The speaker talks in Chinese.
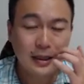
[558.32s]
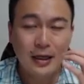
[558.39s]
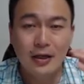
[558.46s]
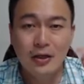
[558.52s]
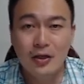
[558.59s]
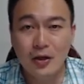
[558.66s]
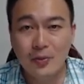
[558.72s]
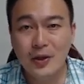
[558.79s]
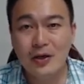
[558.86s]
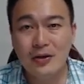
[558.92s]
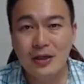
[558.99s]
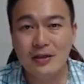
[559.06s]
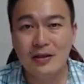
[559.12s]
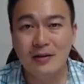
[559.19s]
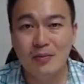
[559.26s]
有没有
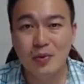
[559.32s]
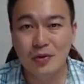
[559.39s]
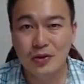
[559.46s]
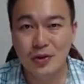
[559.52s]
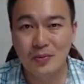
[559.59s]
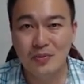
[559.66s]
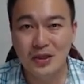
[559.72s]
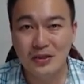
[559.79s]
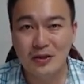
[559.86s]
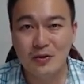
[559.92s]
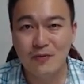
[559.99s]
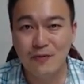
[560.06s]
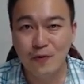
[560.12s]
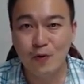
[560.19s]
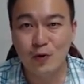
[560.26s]
可能泊松比是
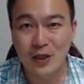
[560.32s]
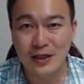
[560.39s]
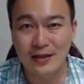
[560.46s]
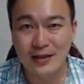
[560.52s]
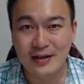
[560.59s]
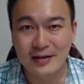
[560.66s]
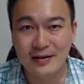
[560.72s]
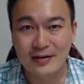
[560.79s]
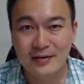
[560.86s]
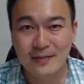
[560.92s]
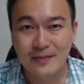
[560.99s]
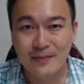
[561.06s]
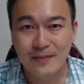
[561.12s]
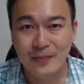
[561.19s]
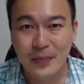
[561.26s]
负的呢？
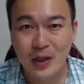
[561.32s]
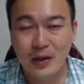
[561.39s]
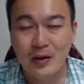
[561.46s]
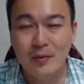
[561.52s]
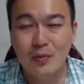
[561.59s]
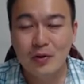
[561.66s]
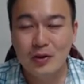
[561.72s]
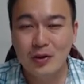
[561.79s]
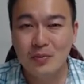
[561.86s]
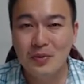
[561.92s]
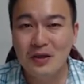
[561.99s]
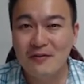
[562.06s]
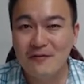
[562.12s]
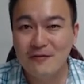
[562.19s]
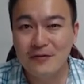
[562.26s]
泊松比
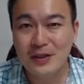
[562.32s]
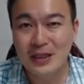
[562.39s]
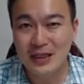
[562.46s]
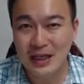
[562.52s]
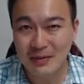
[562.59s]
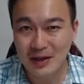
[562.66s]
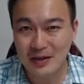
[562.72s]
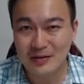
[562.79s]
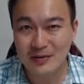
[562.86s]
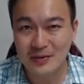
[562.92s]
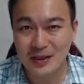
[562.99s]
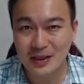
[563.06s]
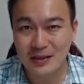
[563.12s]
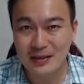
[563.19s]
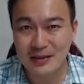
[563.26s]
负的代表什么
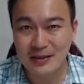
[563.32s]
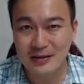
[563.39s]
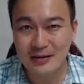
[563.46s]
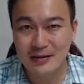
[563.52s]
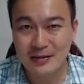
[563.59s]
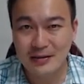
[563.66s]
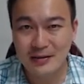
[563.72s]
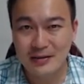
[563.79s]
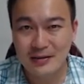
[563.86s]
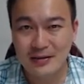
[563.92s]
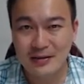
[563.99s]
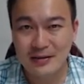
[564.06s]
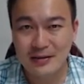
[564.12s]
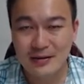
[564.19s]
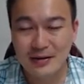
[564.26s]
意思？
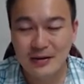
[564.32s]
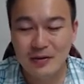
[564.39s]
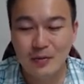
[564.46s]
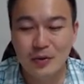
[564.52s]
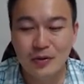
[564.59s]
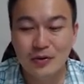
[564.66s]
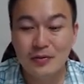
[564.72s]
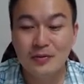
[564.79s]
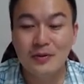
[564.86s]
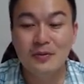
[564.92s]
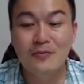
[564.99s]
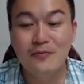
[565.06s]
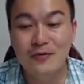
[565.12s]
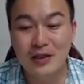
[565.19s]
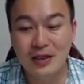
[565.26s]
泊松比
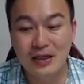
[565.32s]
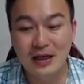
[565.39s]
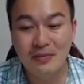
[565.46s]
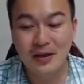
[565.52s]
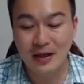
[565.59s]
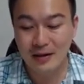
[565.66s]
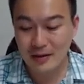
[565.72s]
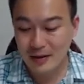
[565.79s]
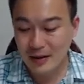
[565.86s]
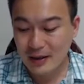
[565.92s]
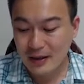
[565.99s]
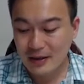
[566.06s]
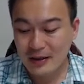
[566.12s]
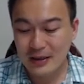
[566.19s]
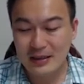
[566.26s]
负的代表
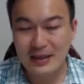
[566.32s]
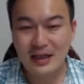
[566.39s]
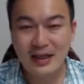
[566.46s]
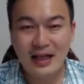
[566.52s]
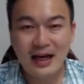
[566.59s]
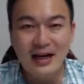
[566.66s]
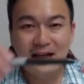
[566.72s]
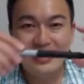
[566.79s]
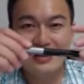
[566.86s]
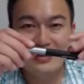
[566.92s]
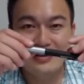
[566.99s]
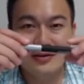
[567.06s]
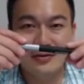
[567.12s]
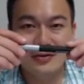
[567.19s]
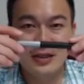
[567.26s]
你在拉一个
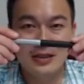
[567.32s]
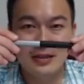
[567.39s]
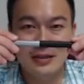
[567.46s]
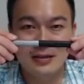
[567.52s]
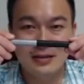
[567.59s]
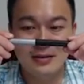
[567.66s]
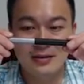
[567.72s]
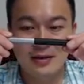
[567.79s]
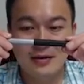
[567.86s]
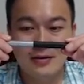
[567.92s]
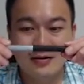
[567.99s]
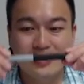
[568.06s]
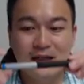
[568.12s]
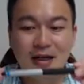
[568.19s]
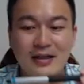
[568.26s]
东西的时候，
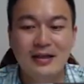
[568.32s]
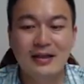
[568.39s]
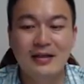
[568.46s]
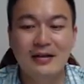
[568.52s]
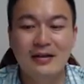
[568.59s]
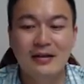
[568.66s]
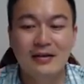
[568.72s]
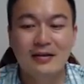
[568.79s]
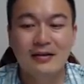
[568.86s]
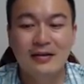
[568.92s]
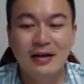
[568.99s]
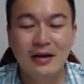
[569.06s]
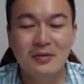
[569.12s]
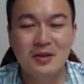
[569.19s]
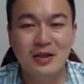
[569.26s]
它的
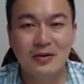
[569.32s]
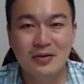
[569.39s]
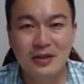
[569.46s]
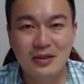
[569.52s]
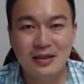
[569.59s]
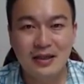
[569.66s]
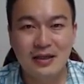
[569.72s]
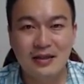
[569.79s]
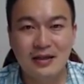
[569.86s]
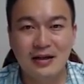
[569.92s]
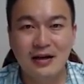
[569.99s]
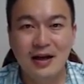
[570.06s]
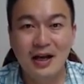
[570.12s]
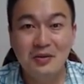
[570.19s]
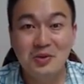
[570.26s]
F C n 是正
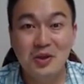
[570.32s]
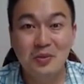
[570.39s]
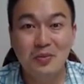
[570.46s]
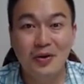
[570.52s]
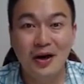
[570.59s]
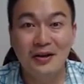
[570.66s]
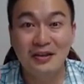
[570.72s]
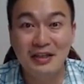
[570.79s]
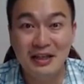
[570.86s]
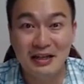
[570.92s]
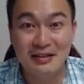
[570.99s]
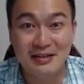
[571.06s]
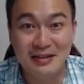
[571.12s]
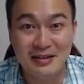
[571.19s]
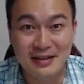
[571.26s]
的，F C n prime 也
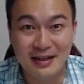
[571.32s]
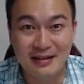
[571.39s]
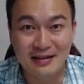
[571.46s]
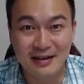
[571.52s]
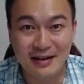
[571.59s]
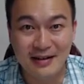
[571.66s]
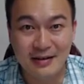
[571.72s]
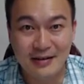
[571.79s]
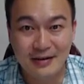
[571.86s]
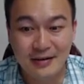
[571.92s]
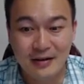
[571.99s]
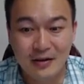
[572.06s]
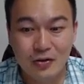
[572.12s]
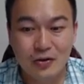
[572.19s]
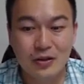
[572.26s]
是正的，
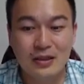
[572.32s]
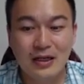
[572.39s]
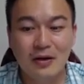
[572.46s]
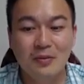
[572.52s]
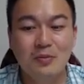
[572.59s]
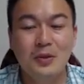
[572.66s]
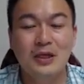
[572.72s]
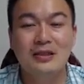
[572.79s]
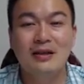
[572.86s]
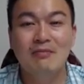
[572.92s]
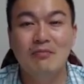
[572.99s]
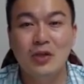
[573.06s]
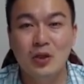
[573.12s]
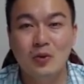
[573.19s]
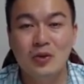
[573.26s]
所以才会变成
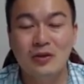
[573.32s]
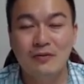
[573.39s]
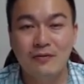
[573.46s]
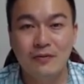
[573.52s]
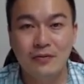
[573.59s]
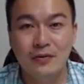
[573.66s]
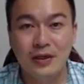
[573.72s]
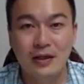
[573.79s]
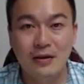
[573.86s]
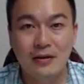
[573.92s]
mu 是负的，